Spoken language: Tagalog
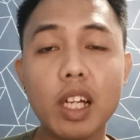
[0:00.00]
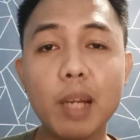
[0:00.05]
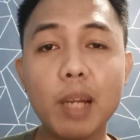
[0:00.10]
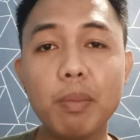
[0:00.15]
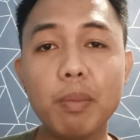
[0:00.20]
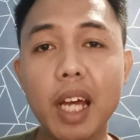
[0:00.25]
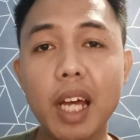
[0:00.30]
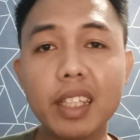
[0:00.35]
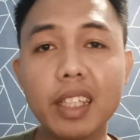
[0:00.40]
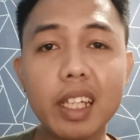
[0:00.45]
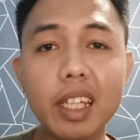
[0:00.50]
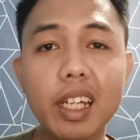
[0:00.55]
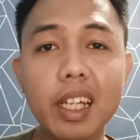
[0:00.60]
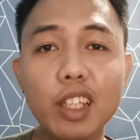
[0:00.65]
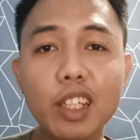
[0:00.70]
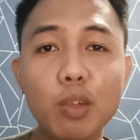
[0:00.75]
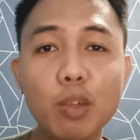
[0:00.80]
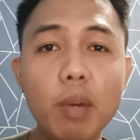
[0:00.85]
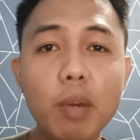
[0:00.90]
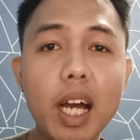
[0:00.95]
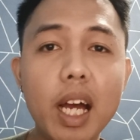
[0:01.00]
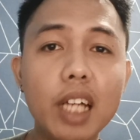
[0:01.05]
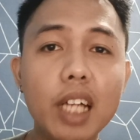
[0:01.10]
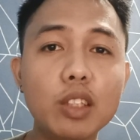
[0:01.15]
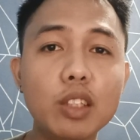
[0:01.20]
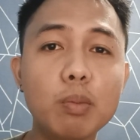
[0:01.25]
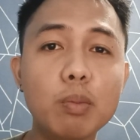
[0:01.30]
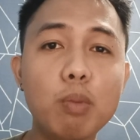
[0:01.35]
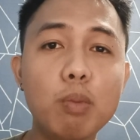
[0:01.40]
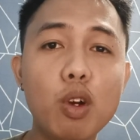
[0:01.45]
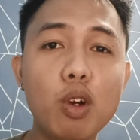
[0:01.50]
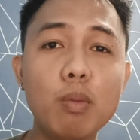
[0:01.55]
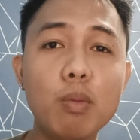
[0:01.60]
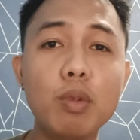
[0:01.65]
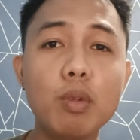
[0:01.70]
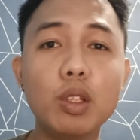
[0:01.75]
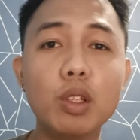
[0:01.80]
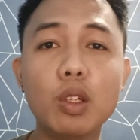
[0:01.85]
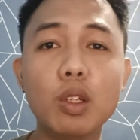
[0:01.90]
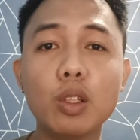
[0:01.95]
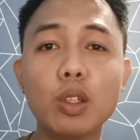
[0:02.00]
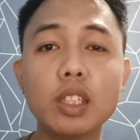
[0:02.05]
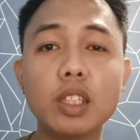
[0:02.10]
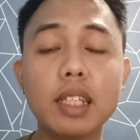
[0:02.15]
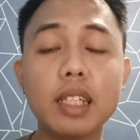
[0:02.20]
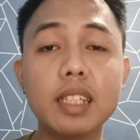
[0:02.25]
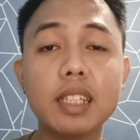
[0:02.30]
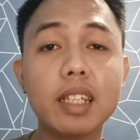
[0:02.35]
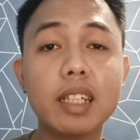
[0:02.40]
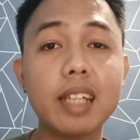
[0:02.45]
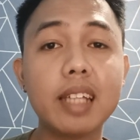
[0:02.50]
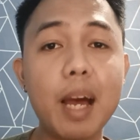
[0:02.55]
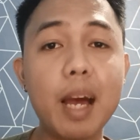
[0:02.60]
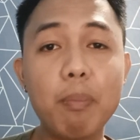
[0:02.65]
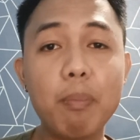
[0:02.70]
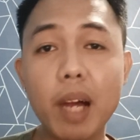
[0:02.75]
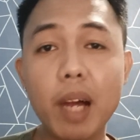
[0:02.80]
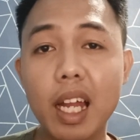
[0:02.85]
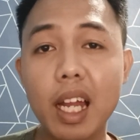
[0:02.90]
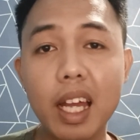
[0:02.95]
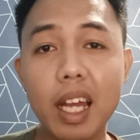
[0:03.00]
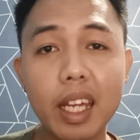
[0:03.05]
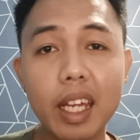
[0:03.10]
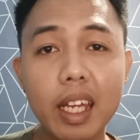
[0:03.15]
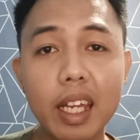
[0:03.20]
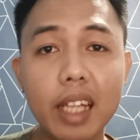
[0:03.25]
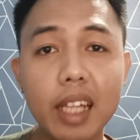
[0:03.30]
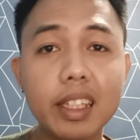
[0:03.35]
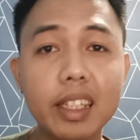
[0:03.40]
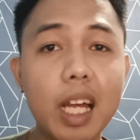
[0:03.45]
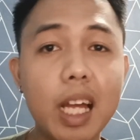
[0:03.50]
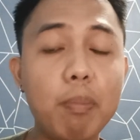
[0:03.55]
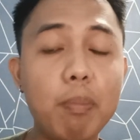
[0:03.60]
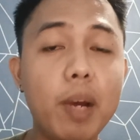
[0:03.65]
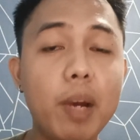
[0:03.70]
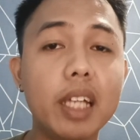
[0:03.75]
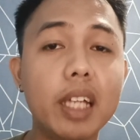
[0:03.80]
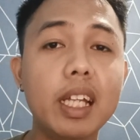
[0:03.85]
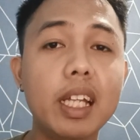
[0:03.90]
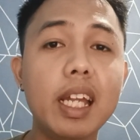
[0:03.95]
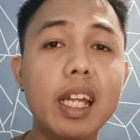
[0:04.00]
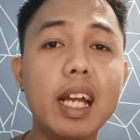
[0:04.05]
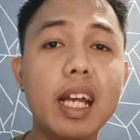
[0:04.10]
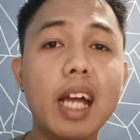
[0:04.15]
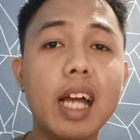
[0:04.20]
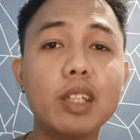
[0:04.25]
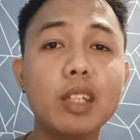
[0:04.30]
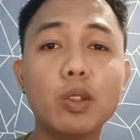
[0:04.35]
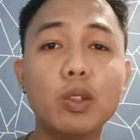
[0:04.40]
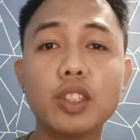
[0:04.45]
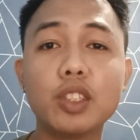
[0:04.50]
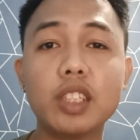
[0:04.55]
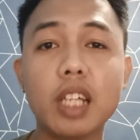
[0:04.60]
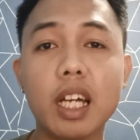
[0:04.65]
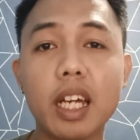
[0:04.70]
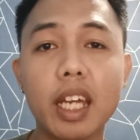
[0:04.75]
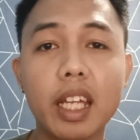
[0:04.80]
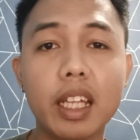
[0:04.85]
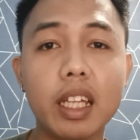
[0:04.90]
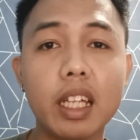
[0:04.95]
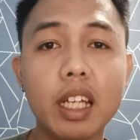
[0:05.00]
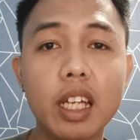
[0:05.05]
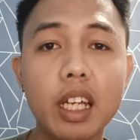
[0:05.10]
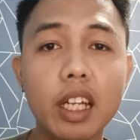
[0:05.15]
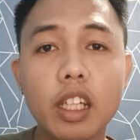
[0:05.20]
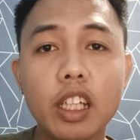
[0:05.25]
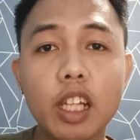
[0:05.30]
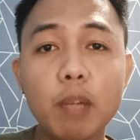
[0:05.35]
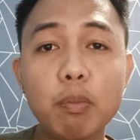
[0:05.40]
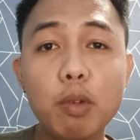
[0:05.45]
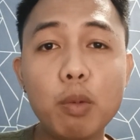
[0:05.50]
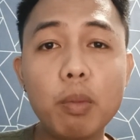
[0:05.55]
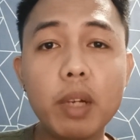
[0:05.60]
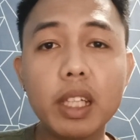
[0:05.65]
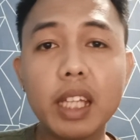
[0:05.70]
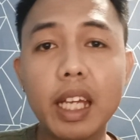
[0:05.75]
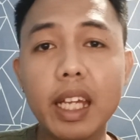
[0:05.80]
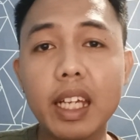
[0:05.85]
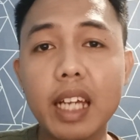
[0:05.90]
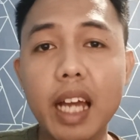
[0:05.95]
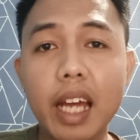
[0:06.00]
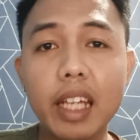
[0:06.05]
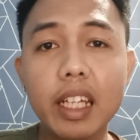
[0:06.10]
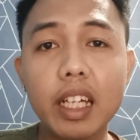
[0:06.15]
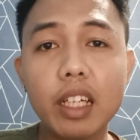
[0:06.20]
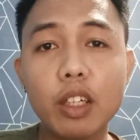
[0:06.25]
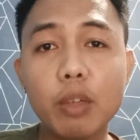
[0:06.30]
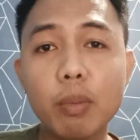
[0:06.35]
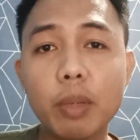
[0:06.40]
alam natin na dumaan yung buong mundo sa isang napakalaki at napakadelikadong sakit na pumatay nga ng